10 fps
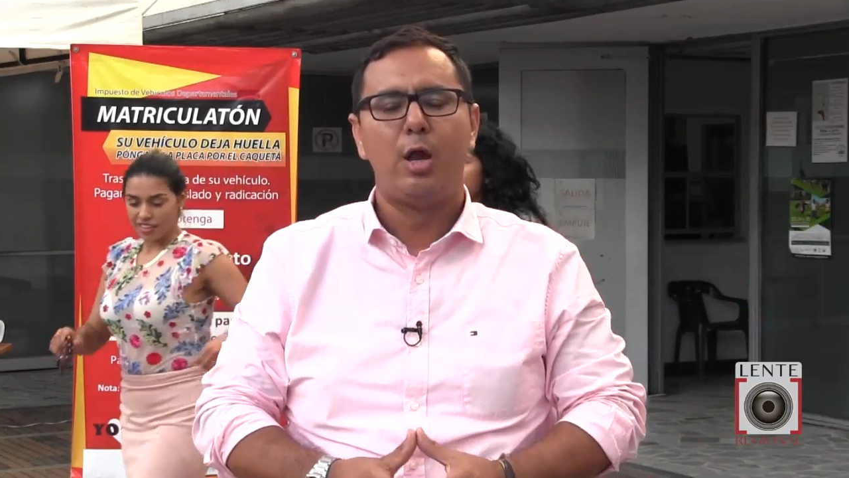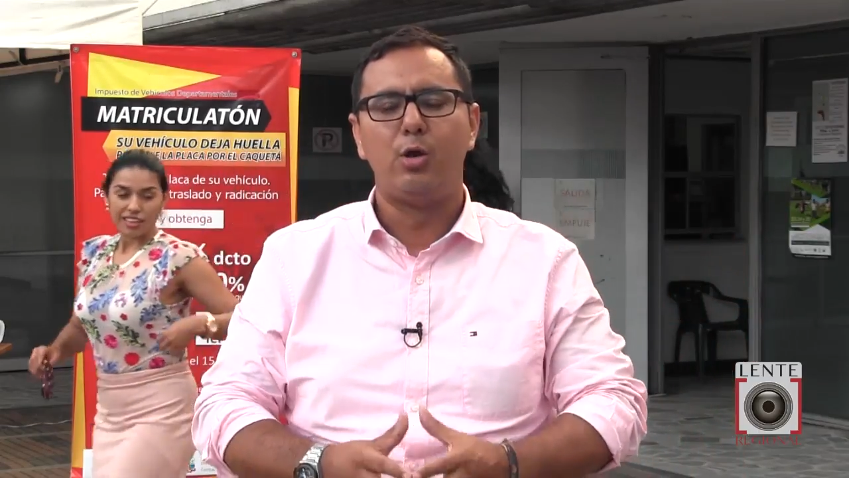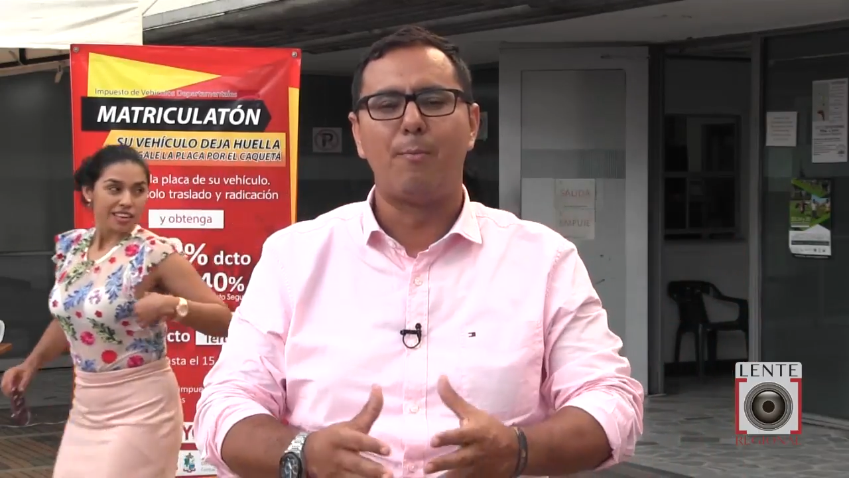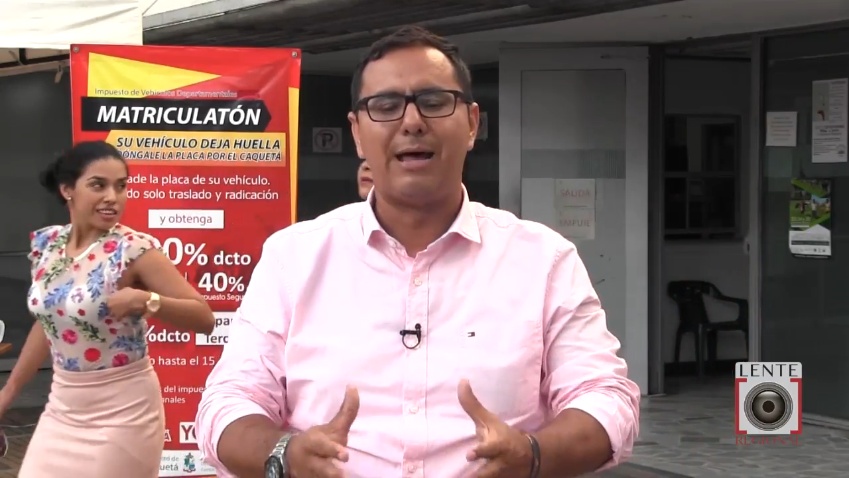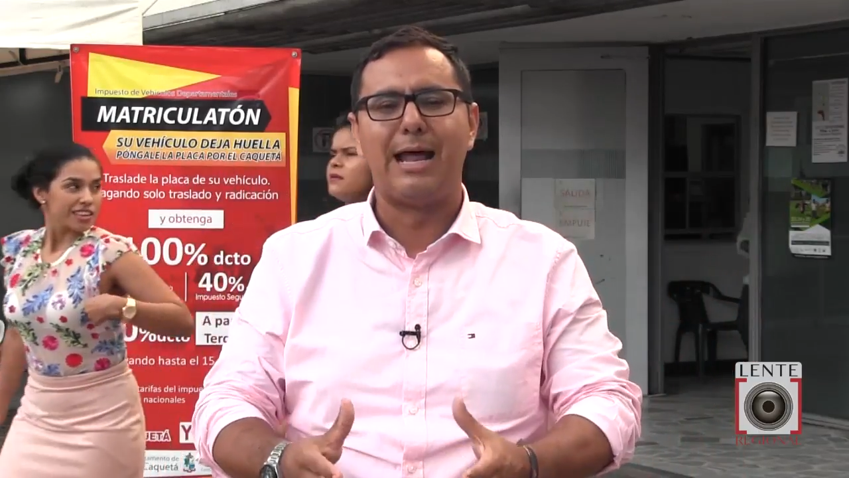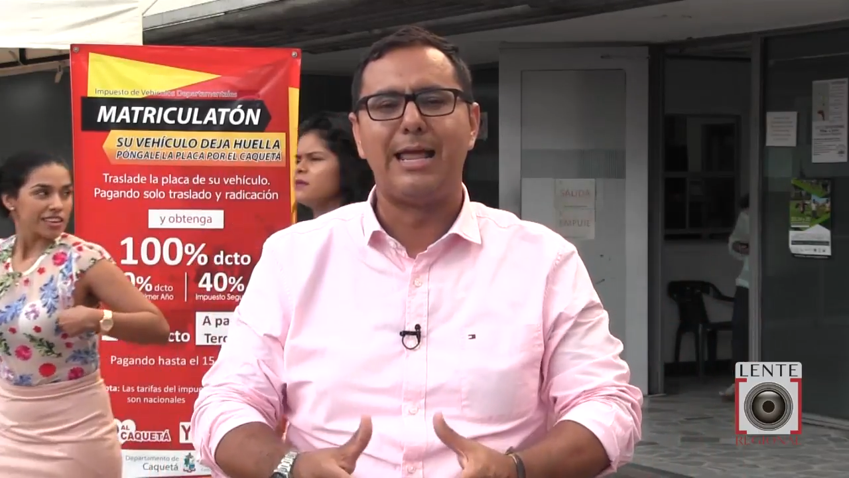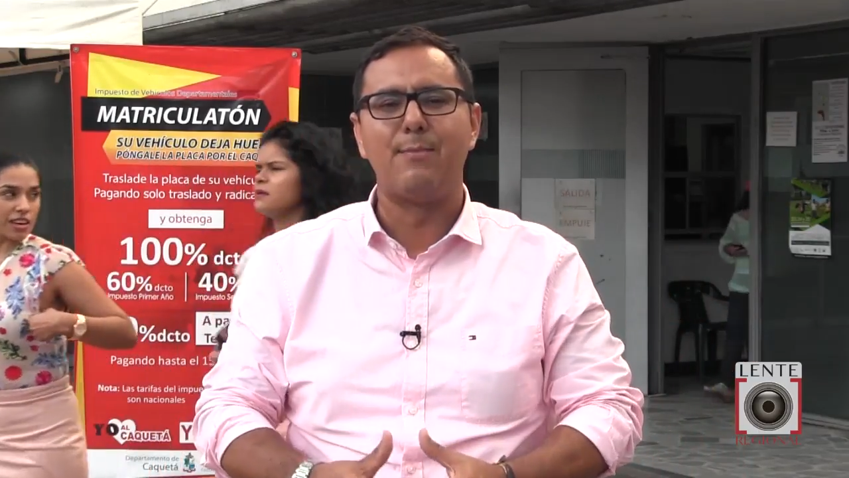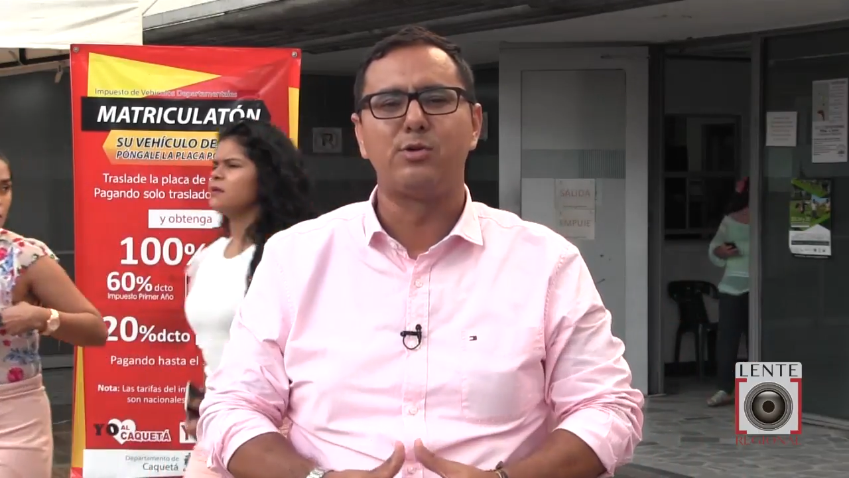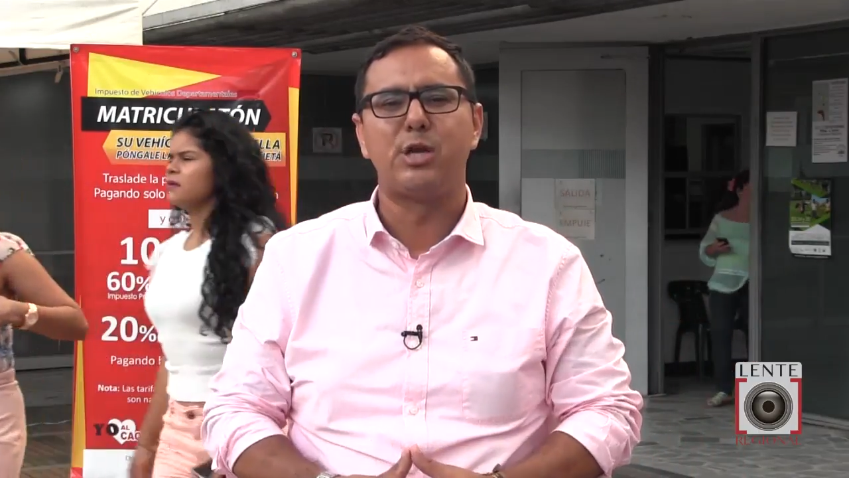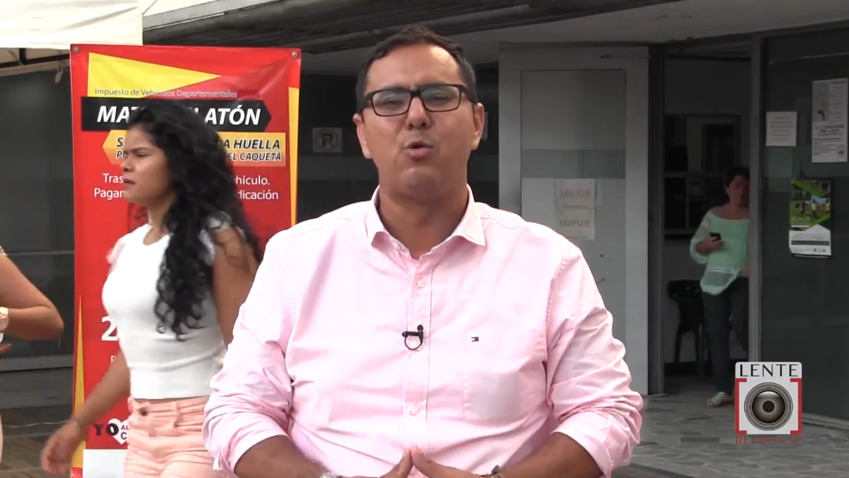No
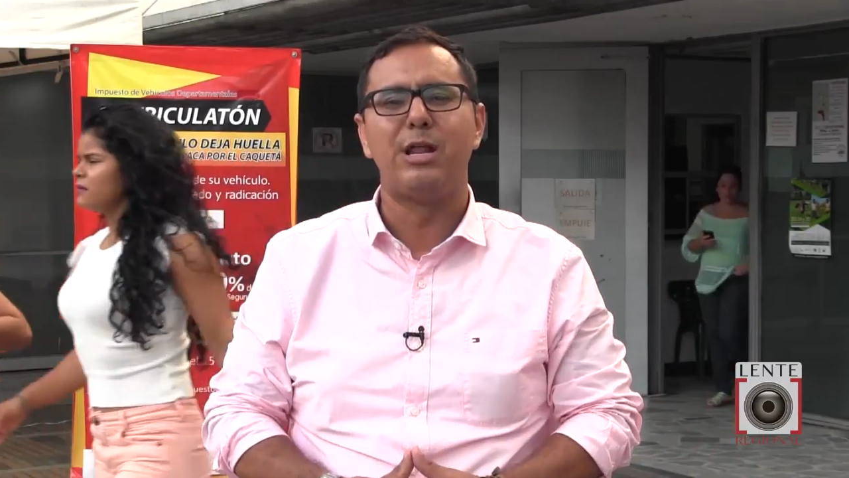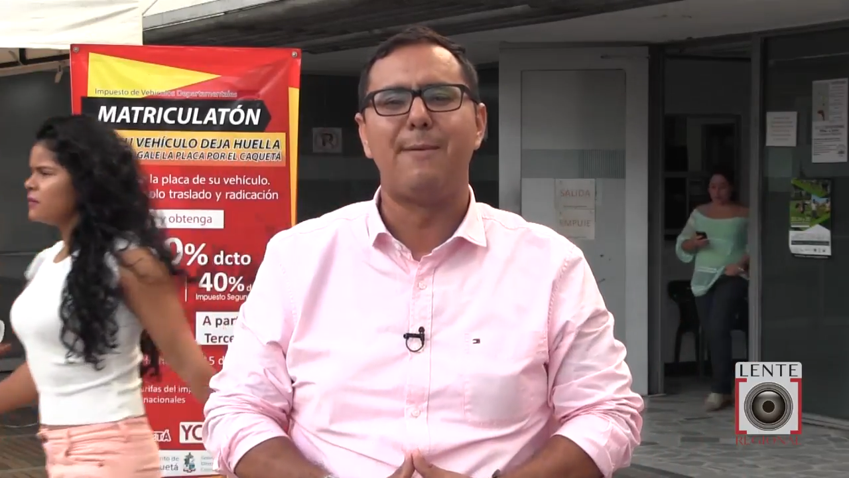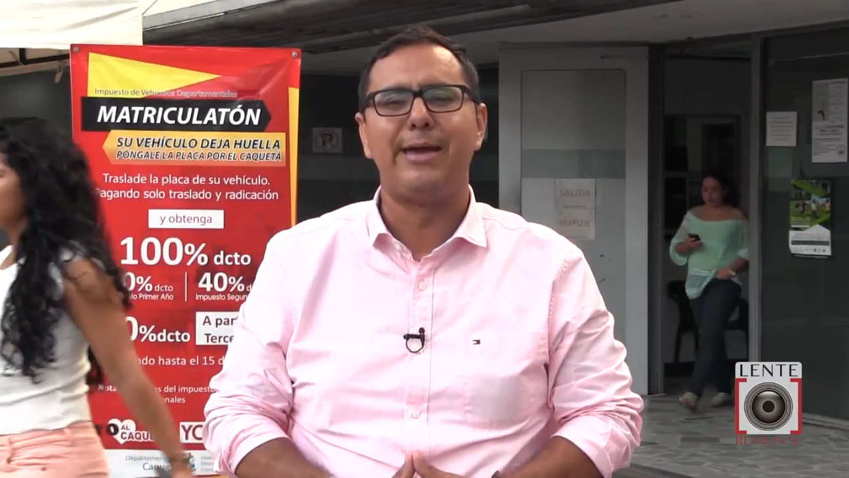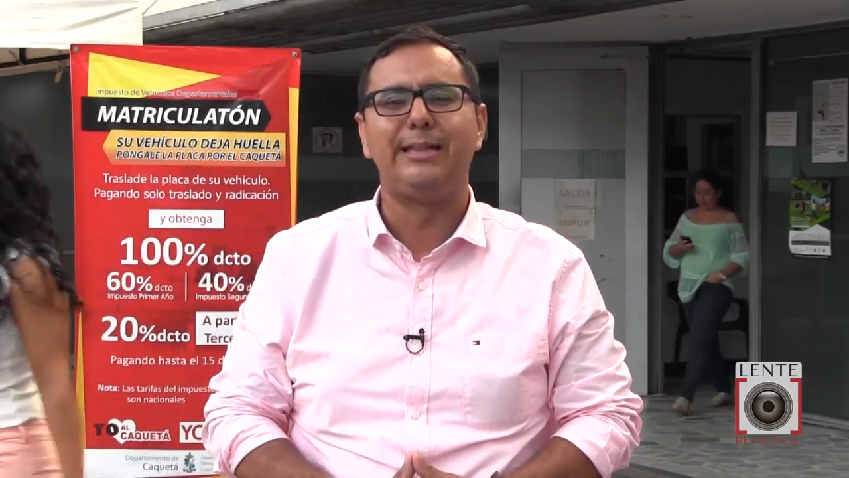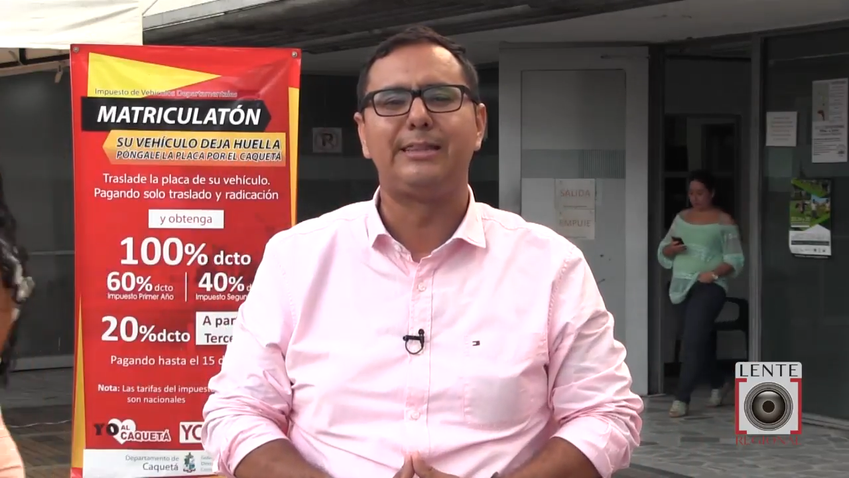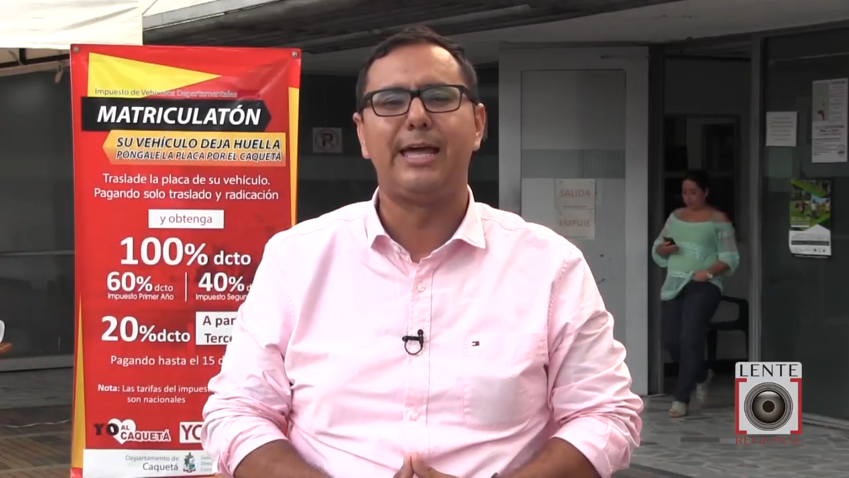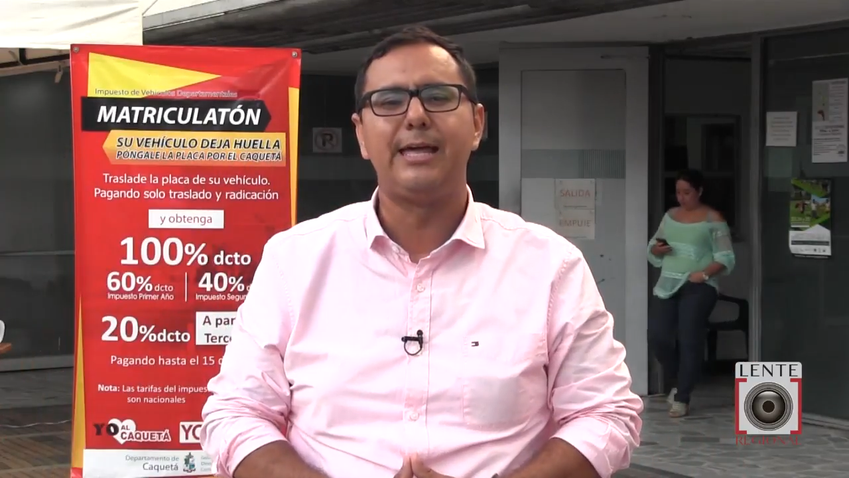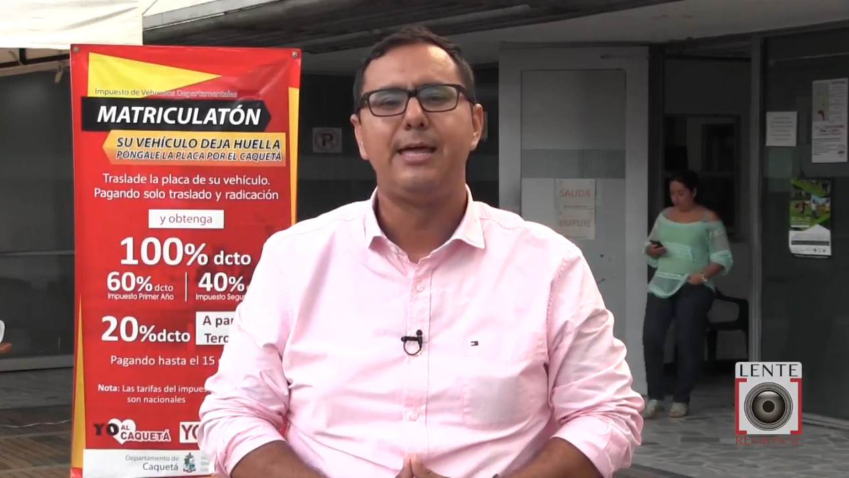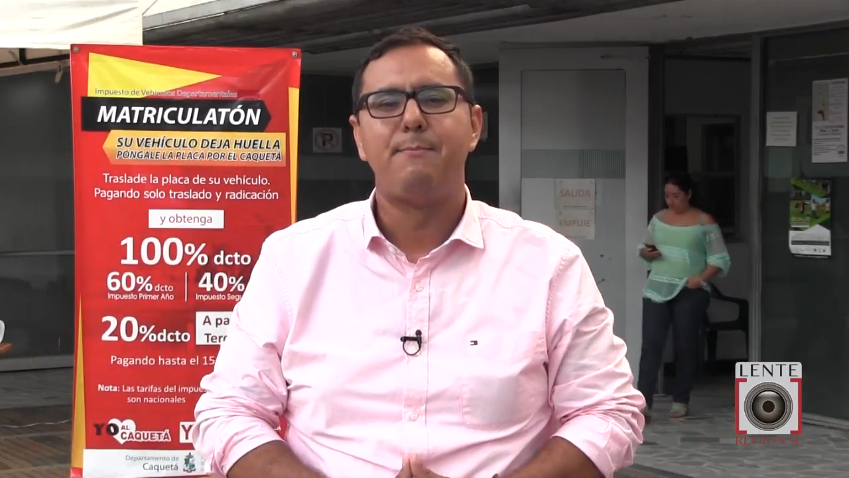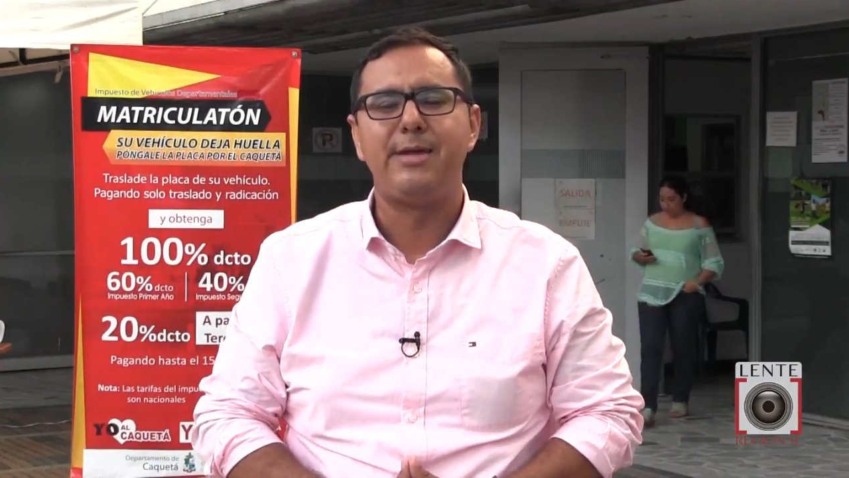pararemos seguramente